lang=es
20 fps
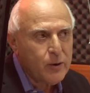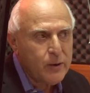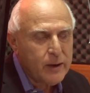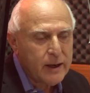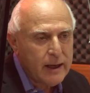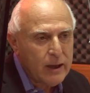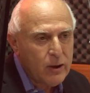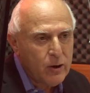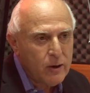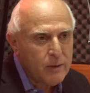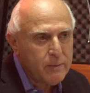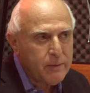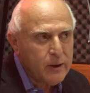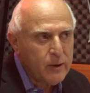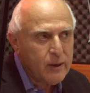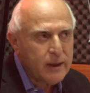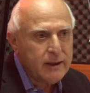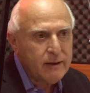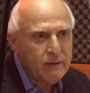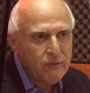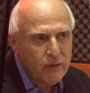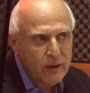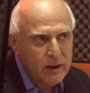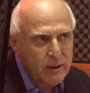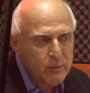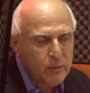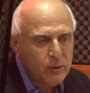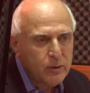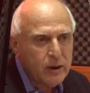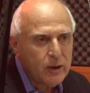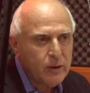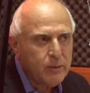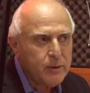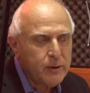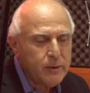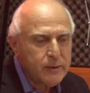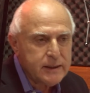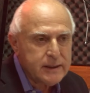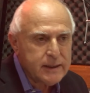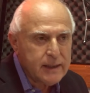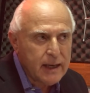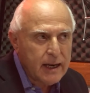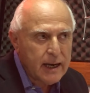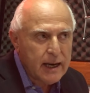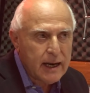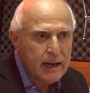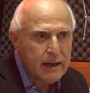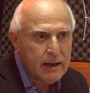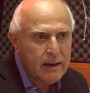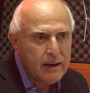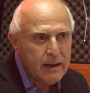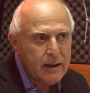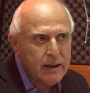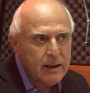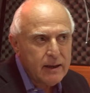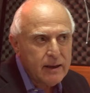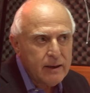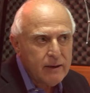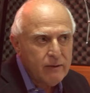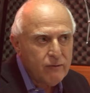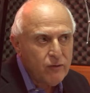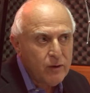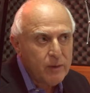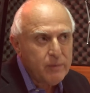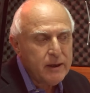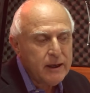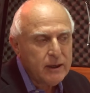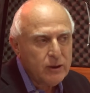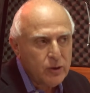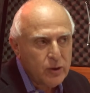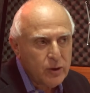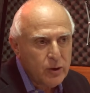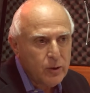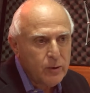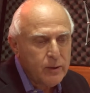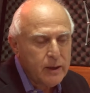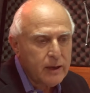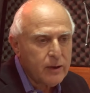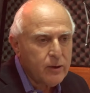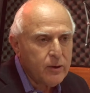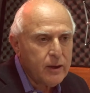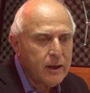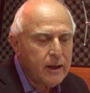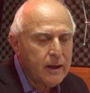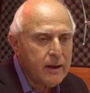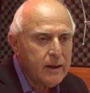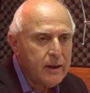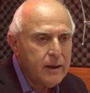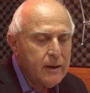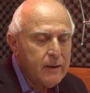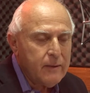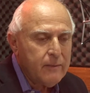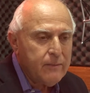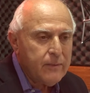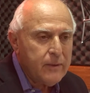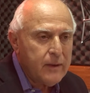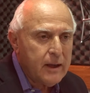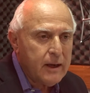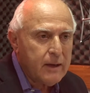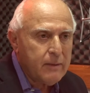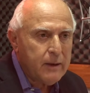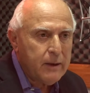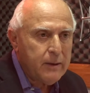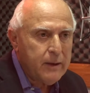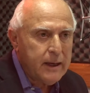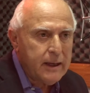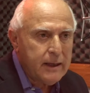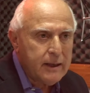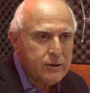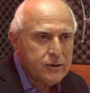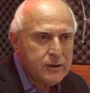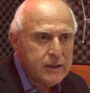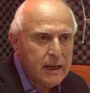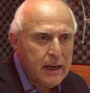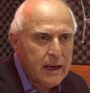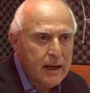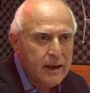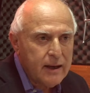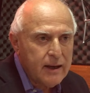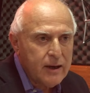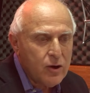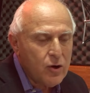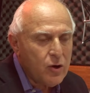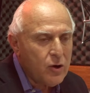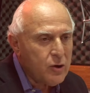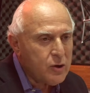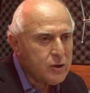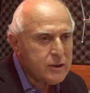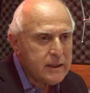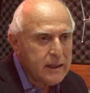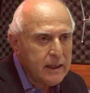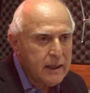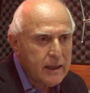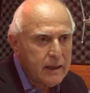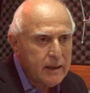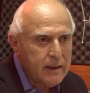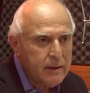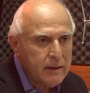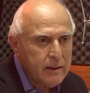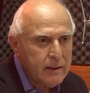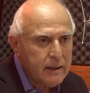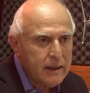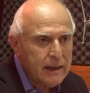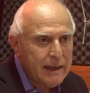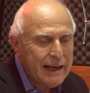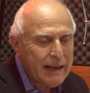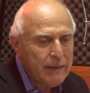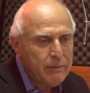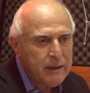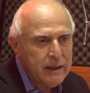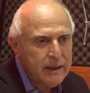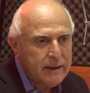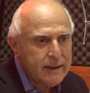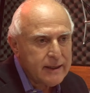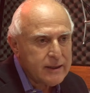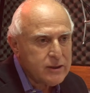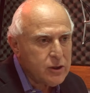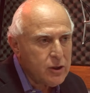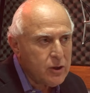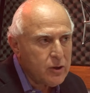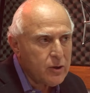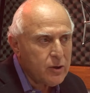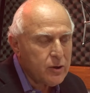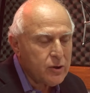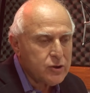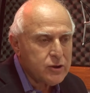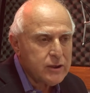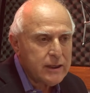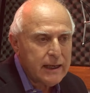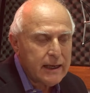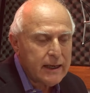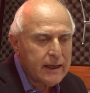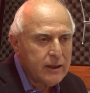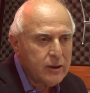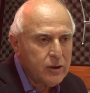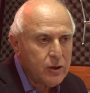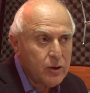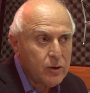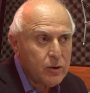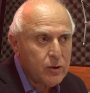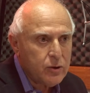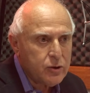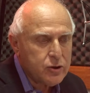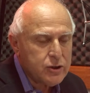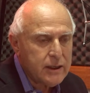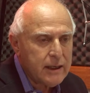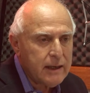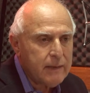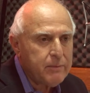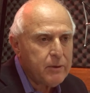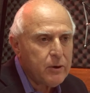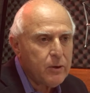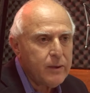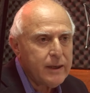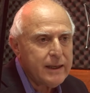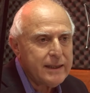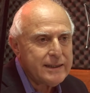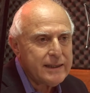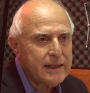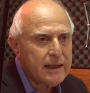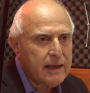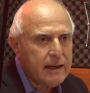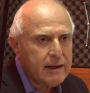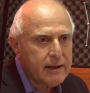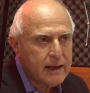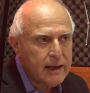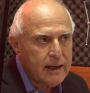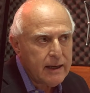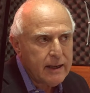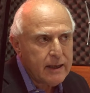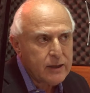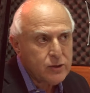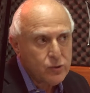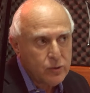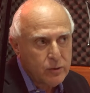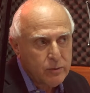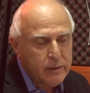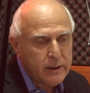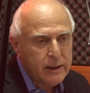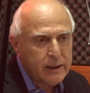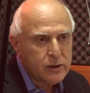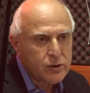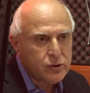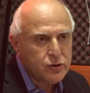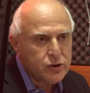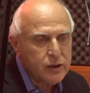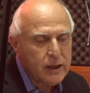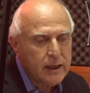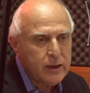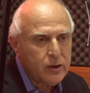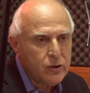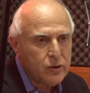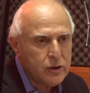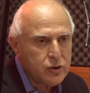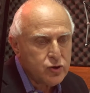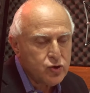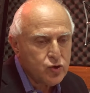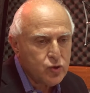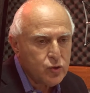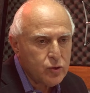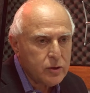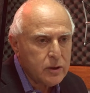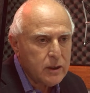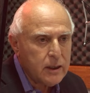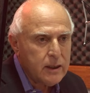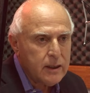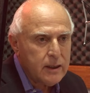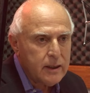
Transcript: gobernador, pero antes fue diputado provincial, fue ministro de gobierno de, Hermes Vine, o sea, conoce la administración, conoce la gestión, conoce la provincia, la realidad, es un hombre de Rosario, del sur,